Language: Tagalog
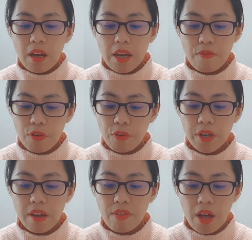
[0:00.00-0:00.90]
If you
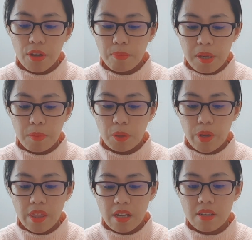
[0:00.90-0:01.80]
forgive other people
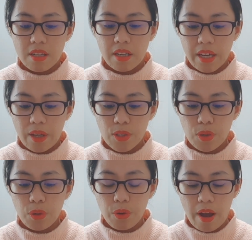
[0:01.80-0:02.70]
when they sin against
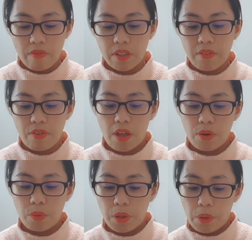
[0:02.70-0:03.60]
you, your Heavenly
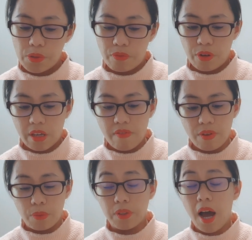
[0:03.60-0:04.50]
Father will also forgive
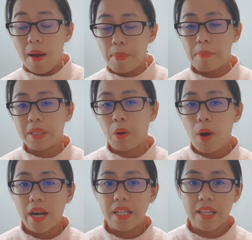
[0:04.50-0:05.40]
you.
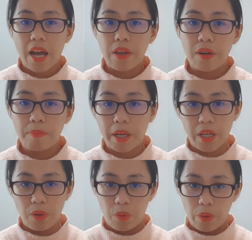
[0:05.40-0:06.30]
Napapatawarin tayo ng
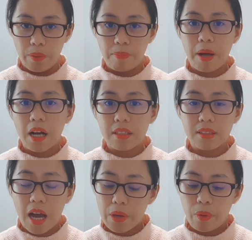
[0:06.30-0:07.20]
Panginoon pag
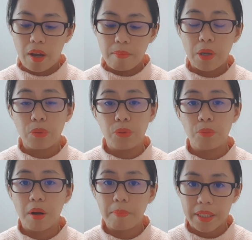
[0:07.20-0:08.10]
tayo ay marunong
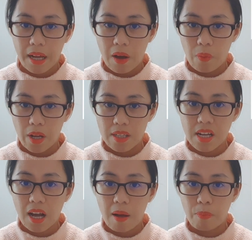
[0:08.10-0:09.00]
magpatawad
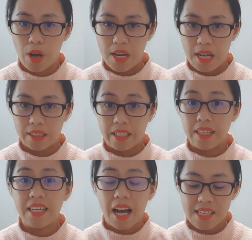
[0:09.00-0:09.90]
sa kapwa natin
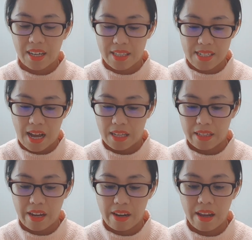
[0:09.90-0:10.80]
na nakasakit sa
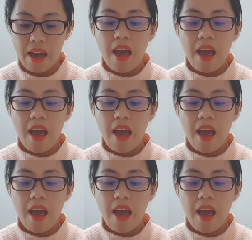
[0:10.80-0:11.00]
atin.